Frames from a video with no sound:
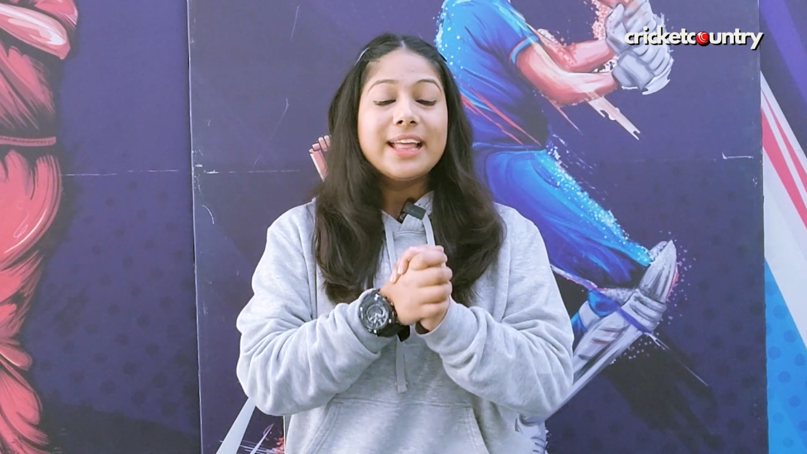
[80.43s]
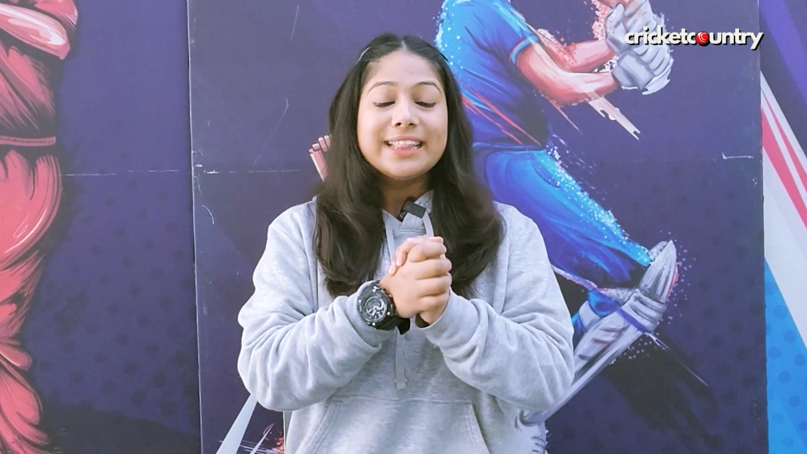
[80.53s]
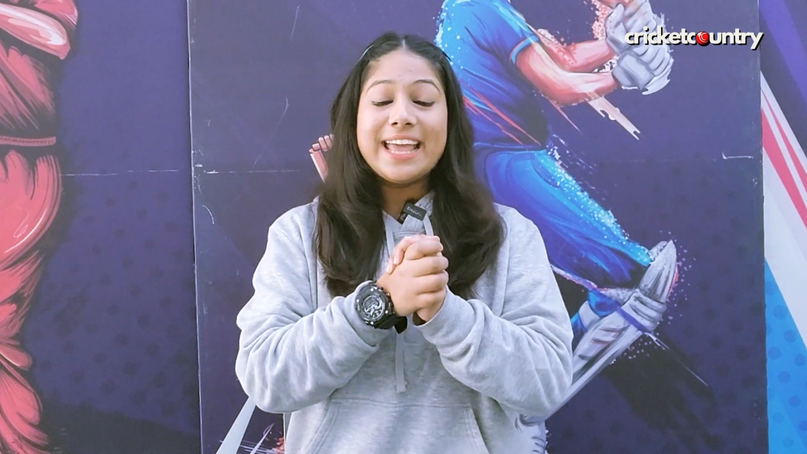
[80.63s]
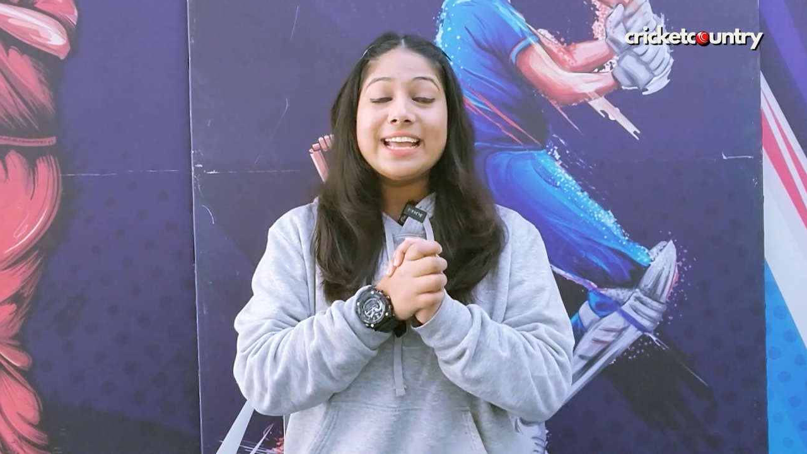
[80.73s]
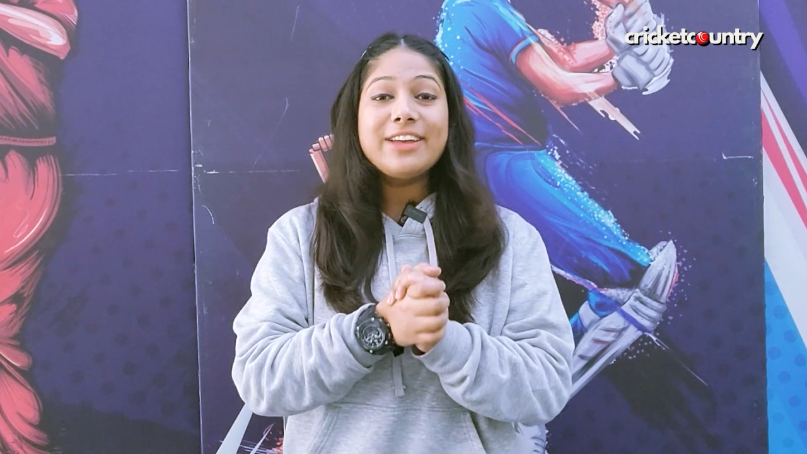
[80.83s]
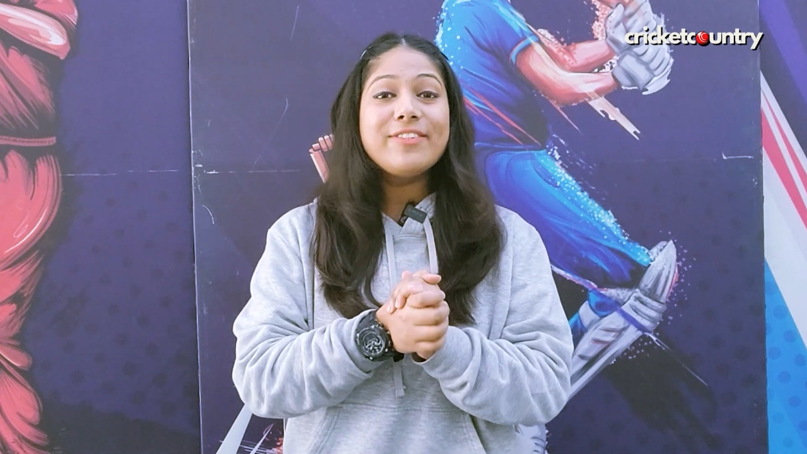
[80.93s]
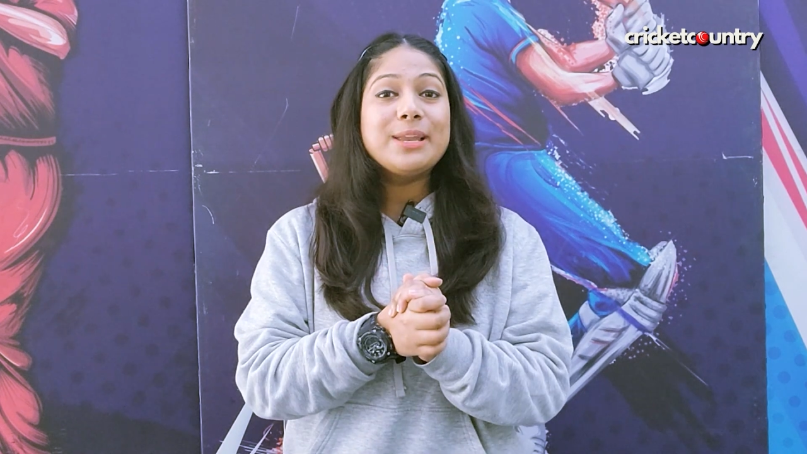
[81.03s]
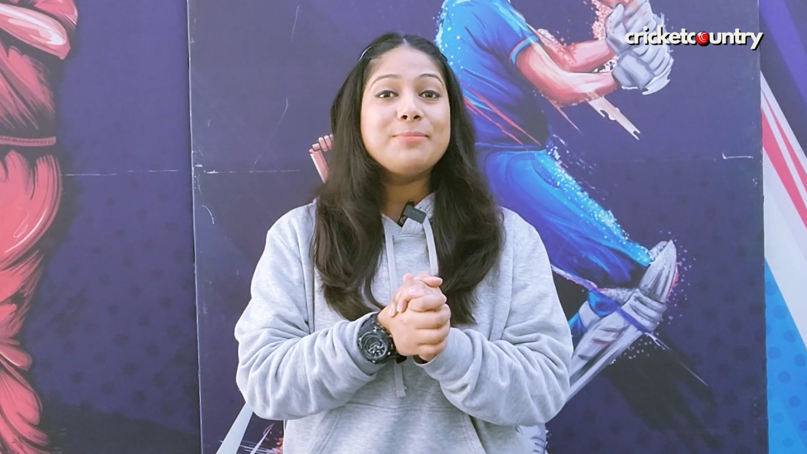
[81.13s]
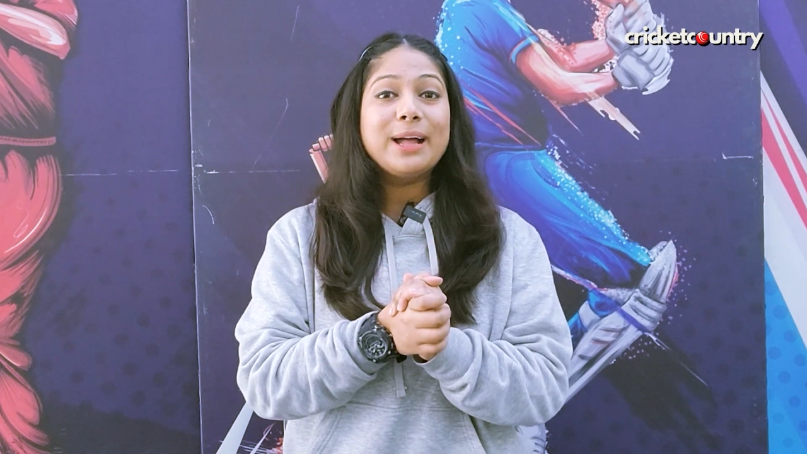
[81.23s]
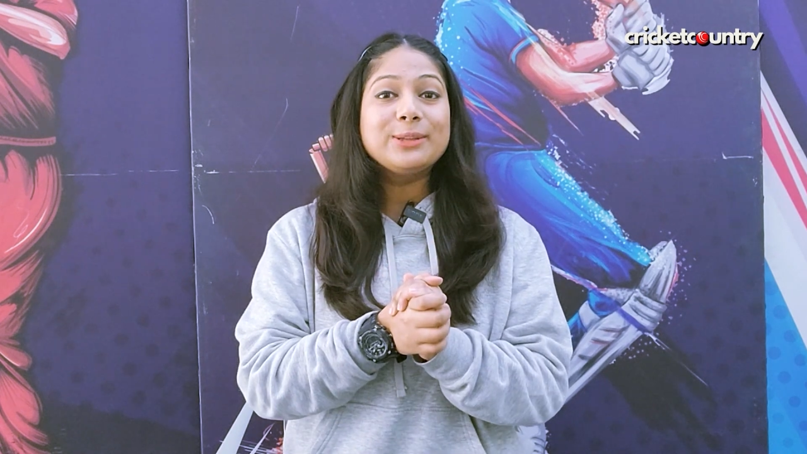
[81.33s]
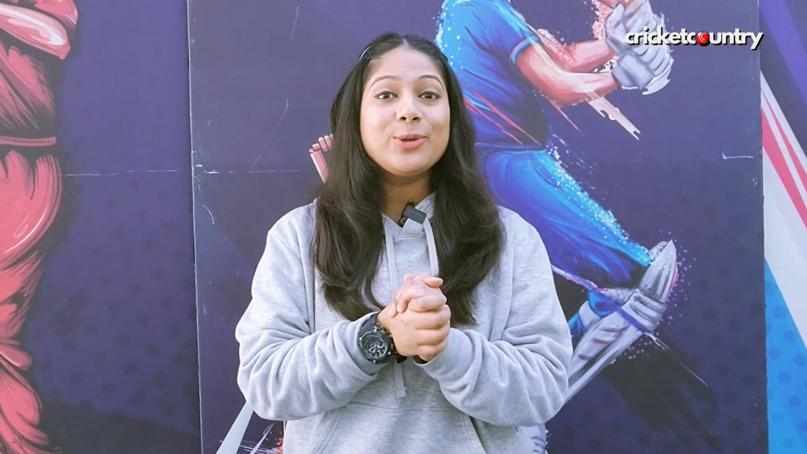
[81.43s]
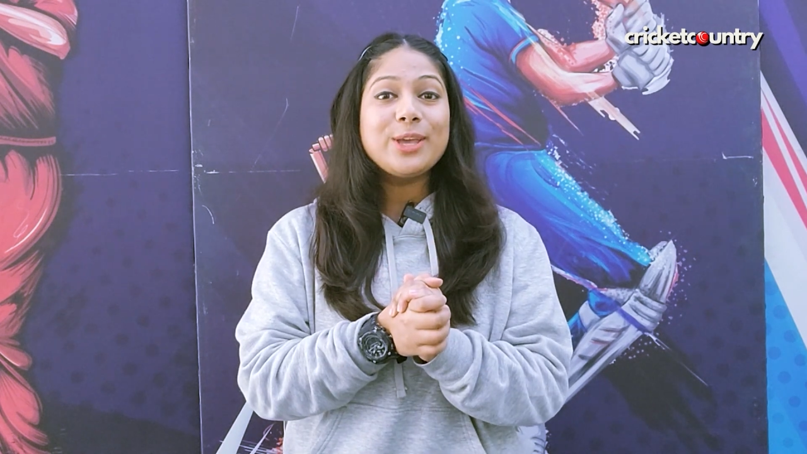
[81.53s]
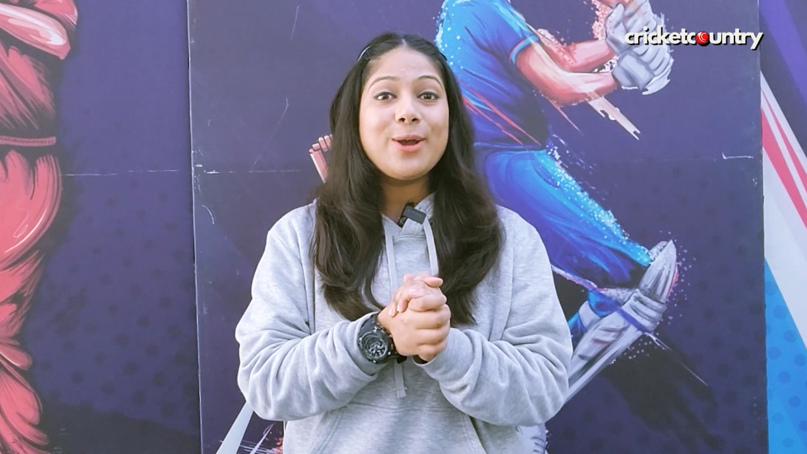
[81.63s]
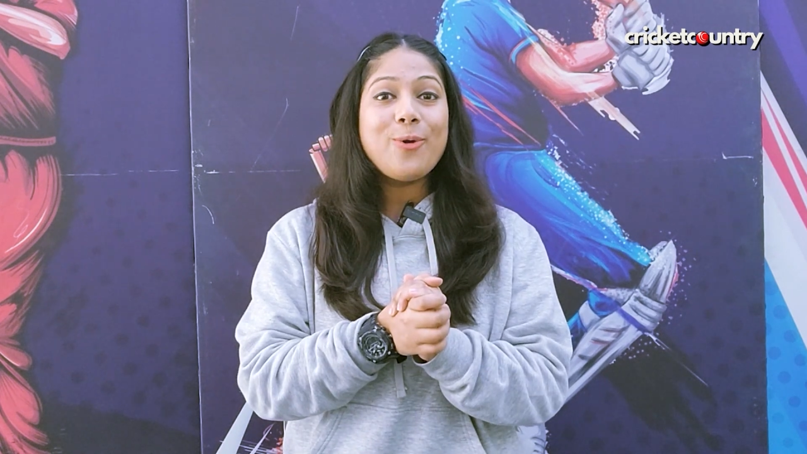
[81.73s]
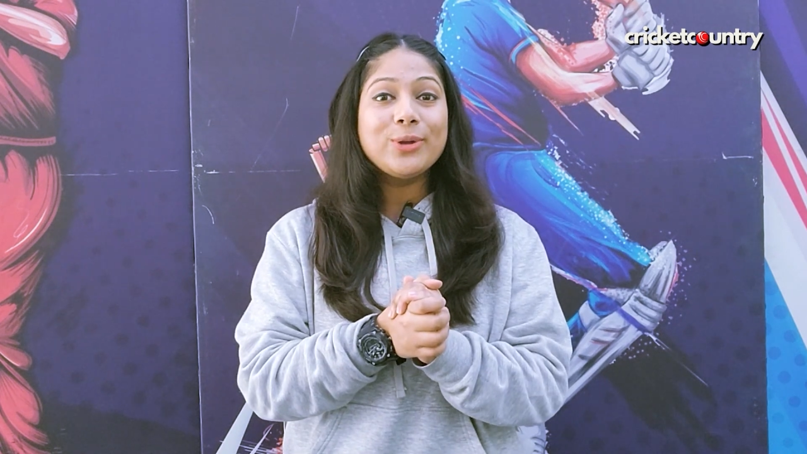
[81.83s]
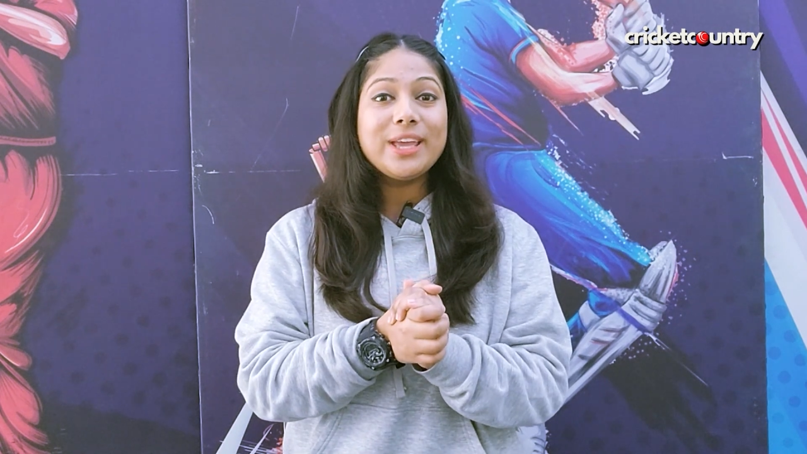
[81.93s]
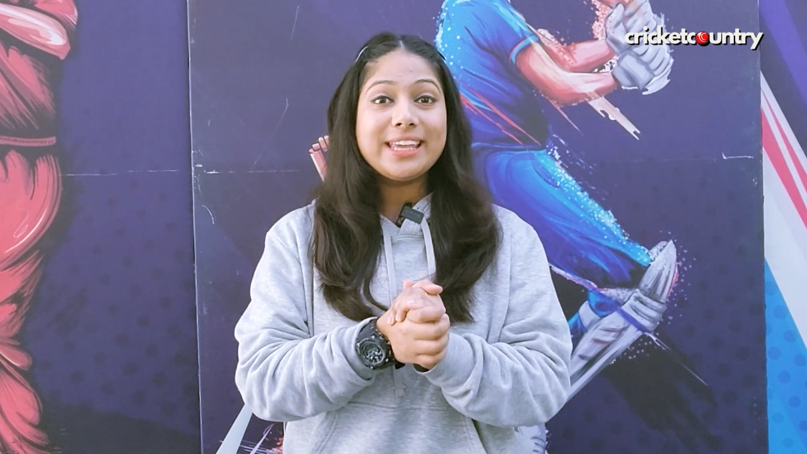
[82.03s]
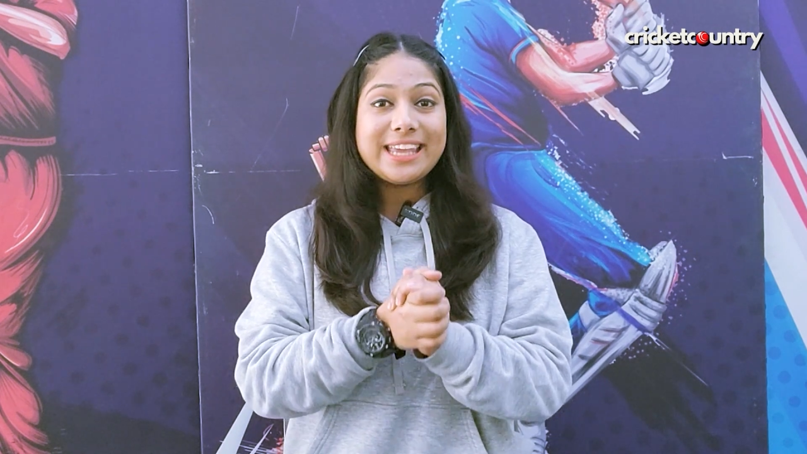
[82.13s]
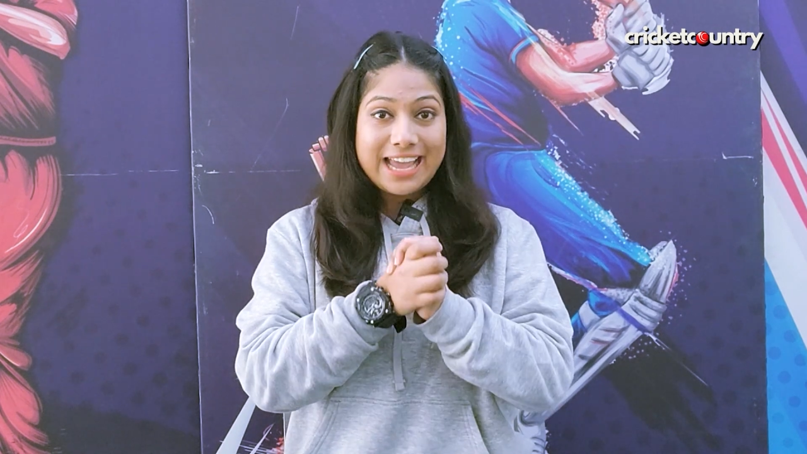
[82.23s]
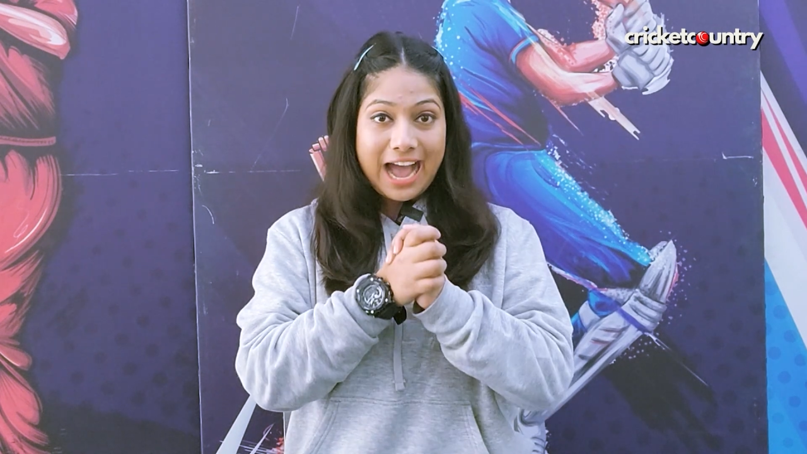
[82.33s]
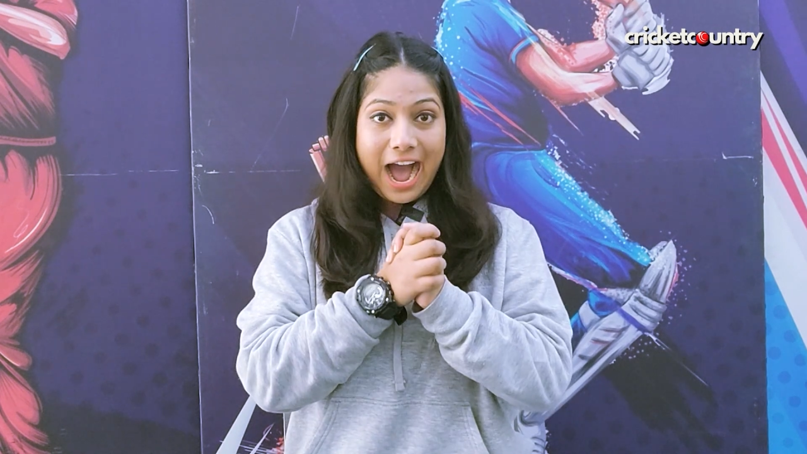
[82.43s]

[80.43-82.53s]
देखने वाली बात तो ये होगी कि